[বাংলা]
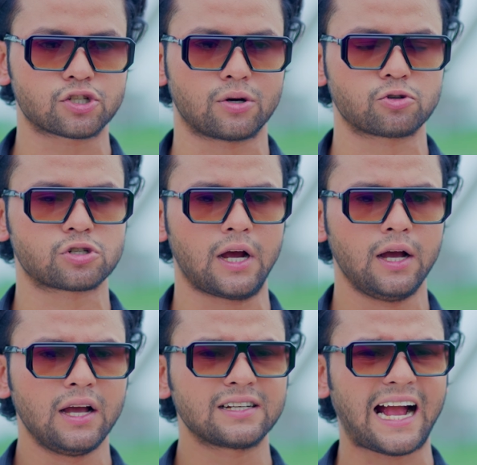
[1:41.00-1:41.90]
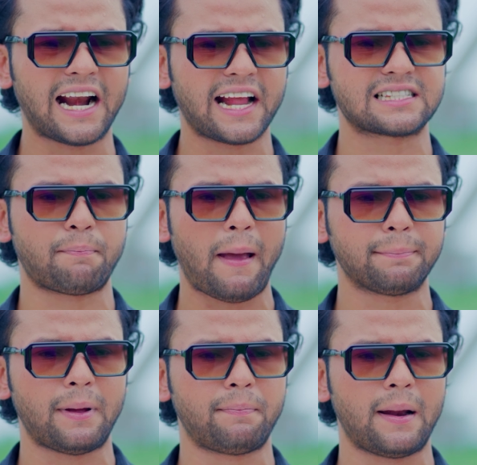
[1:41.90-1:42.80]
এই সমস্যা কানে গেছে প্যান
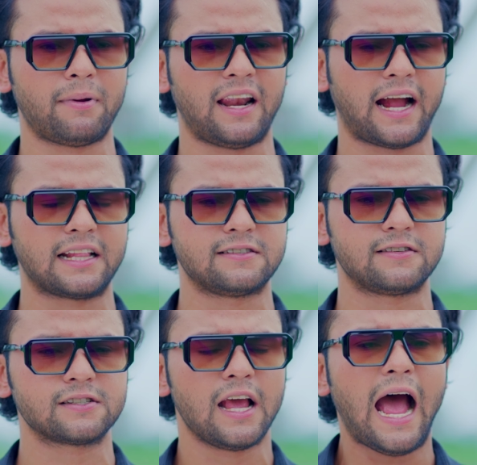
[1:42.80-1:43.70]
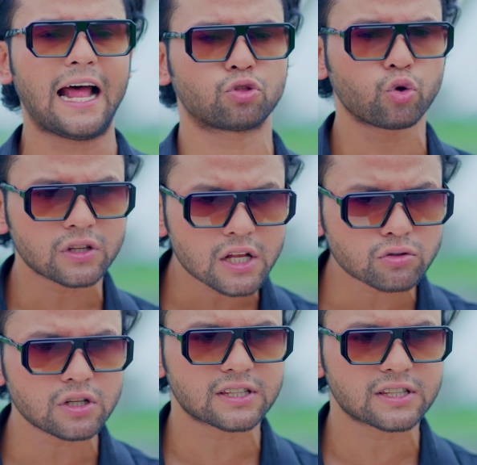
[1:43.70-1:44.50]
প্যান প্যান প্যান লাগাই দিছিস আর তোদের যদি